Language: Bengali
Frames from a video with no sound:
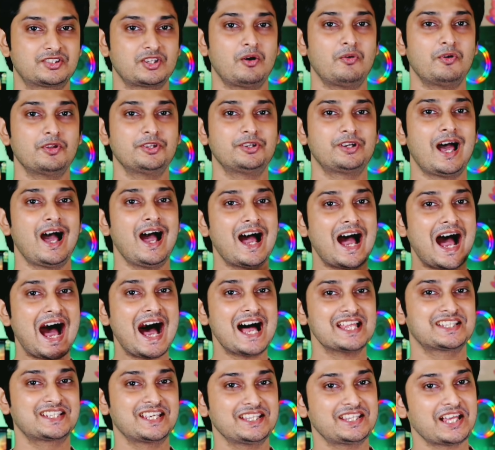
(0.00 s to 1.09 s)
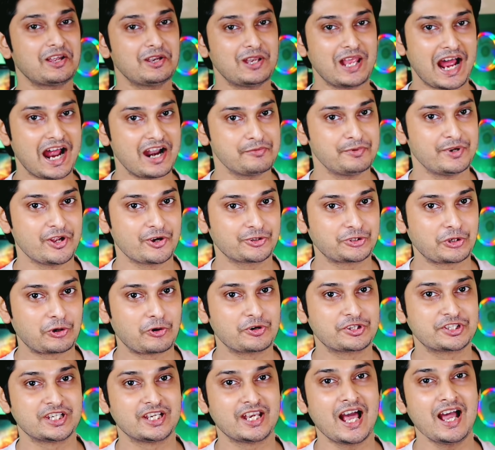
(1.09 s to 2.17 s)
সো বন্ধুরা আজকে তাহলে আর বিরক্ত
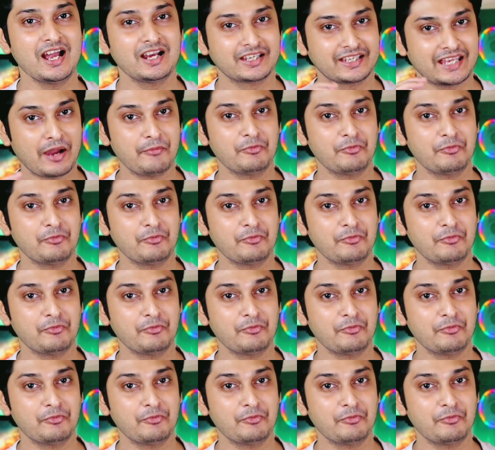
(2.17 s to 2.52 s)
করছি না